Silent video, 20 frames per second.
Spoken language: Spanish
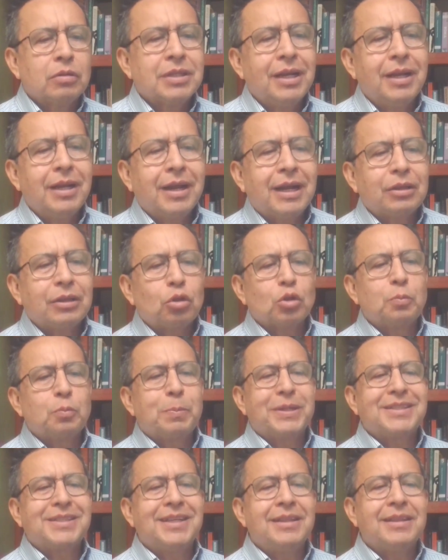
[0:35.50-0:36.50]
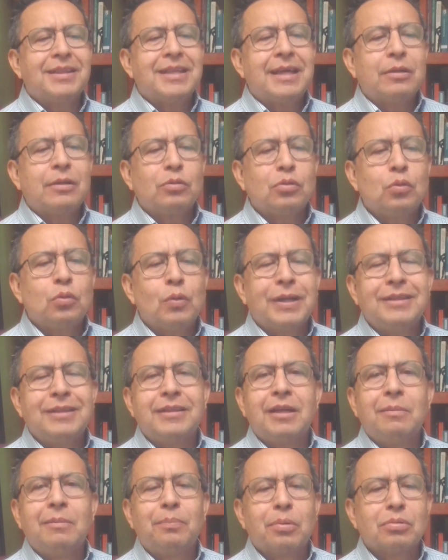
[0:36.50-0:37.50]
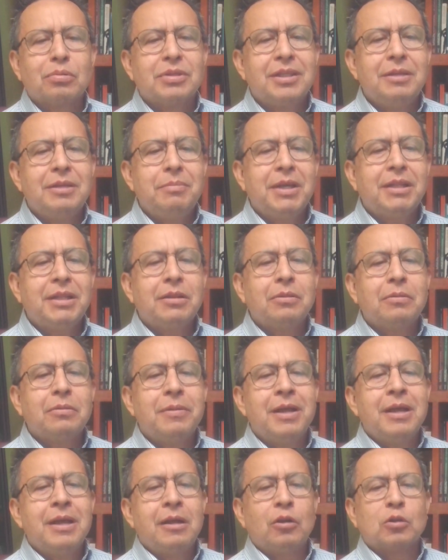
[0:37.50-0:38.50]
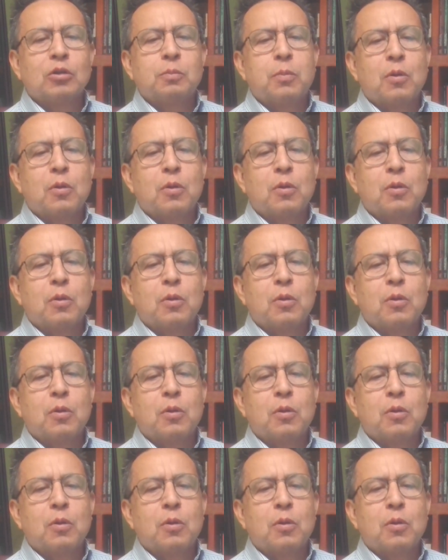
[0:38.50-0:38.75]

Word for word: En los alegatos presentados durante el procedimiento,